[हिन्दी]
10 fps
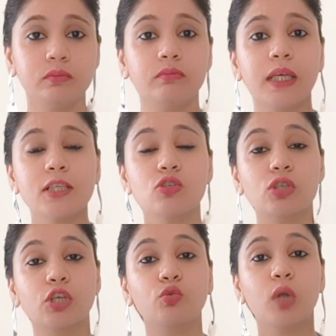मैंने
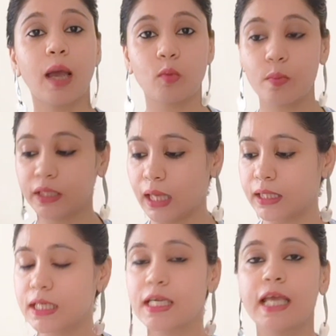सोचा क्यों ना आपको बता
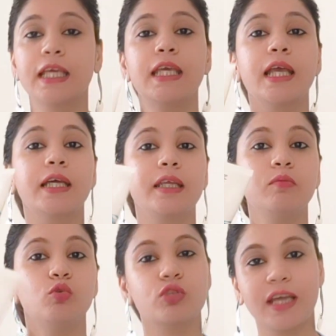दिया जाए कि ये क्रीम
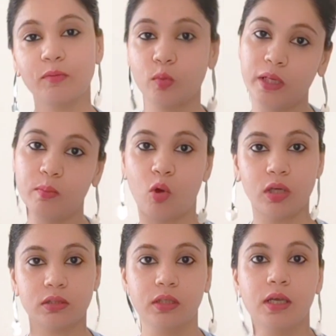उस टाइम तो मैंने
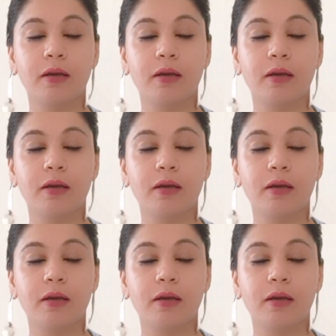बहुत